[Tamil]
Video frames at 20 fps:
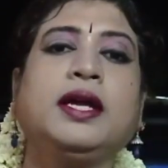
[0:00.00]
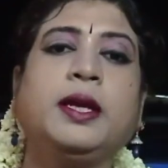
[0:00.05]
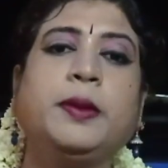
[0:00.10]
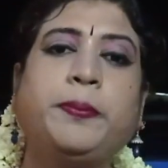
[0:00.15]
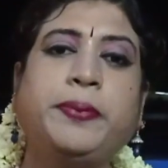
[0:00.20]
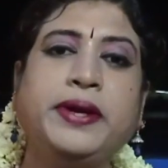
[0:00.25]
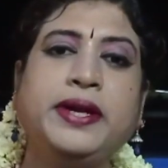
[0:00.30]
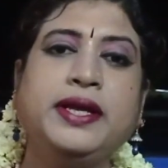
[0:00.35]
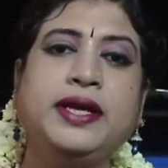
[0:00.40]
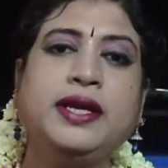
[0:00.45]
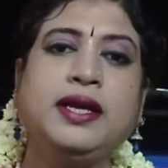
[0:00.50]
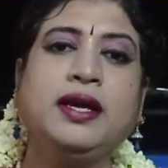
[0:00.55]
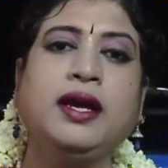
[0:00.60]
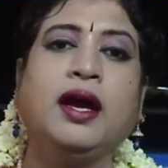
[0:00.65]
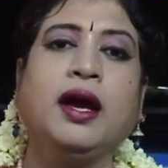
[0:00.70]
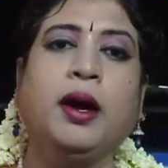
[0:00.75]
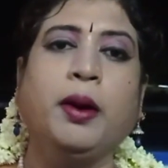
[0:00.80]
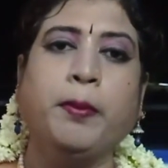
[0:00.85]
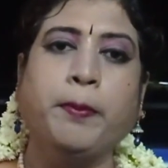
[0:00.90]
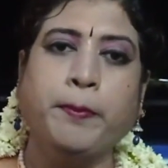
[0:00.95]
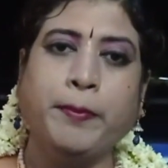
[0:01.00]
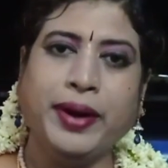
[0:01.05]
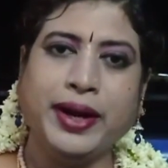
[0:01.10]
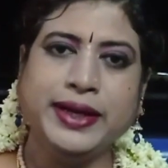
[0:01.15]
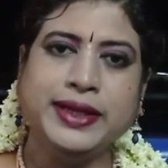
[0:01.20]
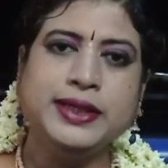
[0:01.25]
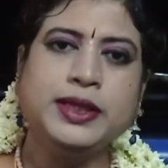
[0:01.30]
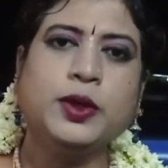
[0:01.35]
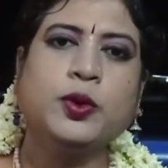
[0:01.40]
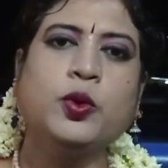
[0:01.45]
இப்படி
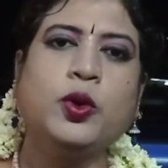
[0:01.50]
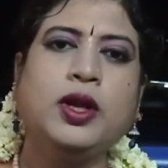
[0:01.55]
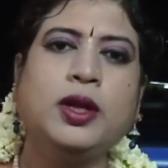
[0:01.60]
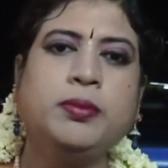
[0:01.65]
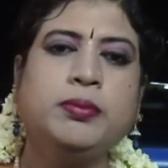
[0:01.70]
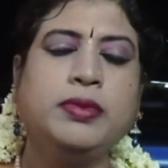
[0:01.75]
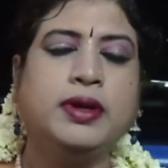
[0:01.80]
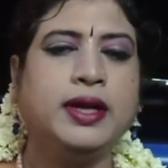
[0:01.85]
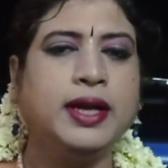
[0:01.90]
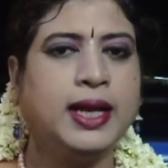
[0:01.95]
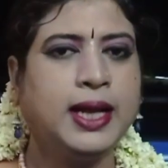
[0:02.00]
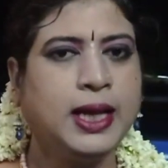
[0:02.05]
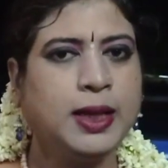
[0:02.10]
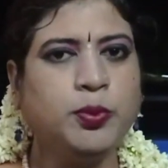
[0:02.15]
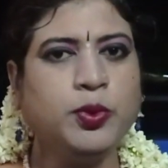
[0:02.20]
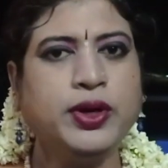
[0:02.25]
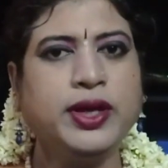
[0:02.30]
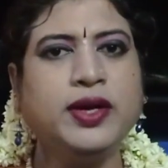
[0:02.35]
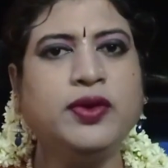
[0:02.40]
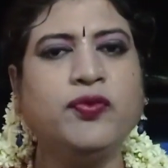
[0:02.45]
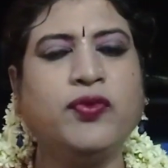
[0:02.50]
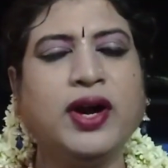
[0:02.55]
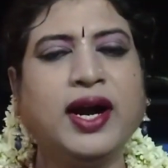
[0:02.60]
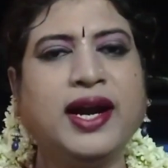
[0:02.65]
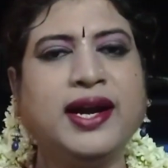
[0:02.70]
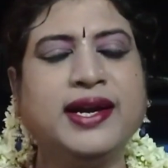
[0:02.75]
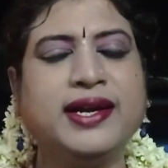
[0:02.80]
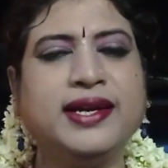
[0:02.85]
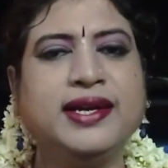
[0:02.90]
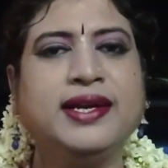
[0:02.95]
மனித குலம் நலமுடன்
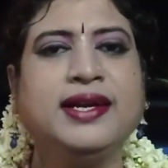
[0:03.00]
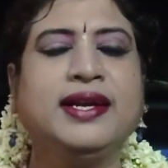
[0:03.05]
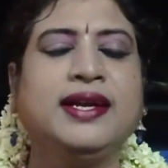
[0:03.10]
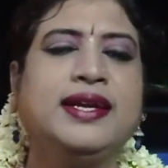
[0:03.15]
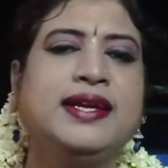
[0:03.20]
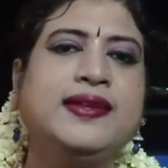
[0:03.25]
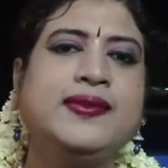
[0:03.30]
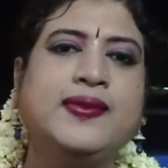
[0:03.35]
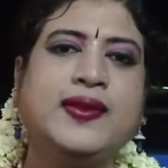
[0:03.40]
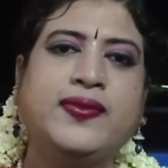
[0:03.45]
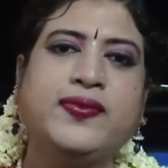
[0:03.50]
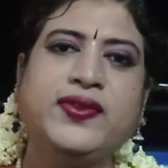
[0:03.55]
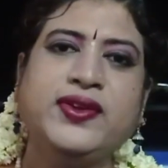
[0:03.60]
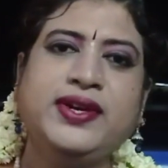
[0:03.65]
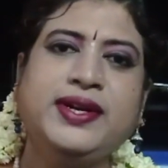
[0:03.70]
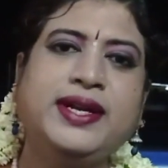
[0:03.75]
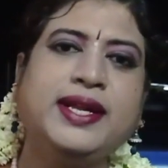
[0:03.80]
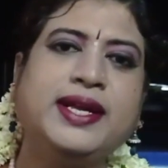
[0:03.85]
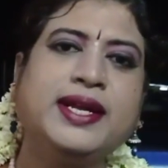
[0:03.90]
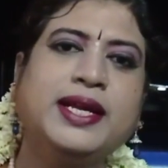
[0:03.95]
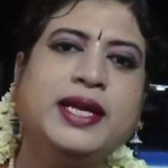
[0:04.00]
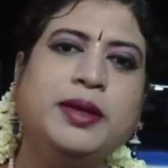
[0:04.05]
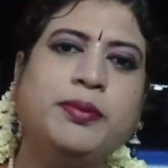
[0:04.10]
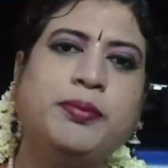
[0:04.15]
வாழ இந்த திருநங்கை